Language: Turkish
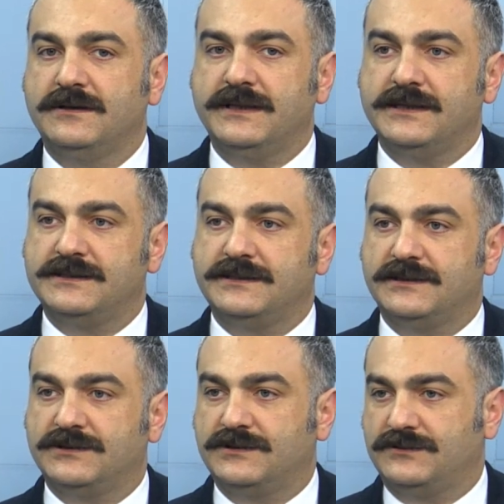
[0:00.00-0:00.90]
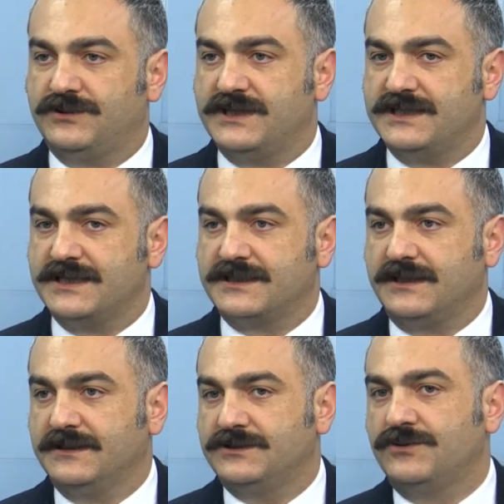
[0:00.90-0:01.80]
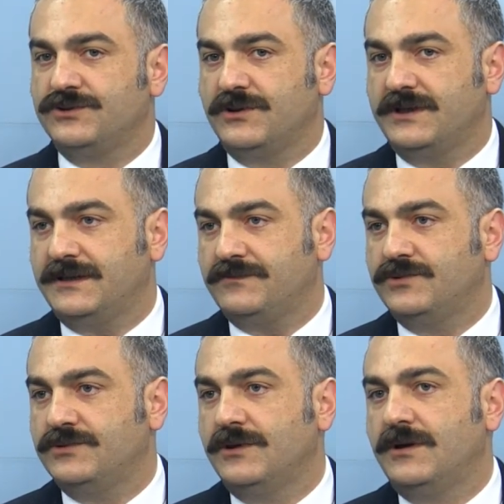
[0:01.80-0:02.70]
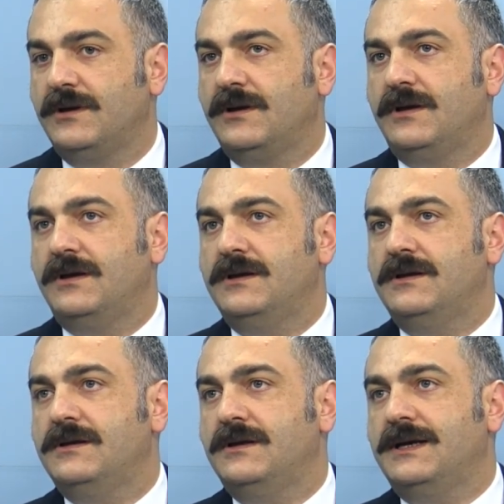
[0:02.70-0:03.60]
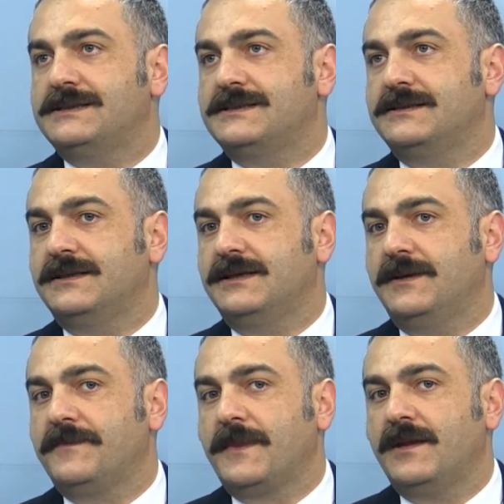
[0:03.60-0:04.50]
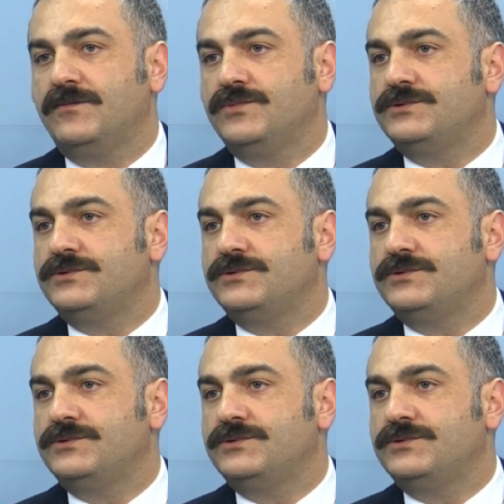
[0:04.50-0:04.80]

değişiklik süreci yaşandı. Sonuç olarak bu e, aslında bu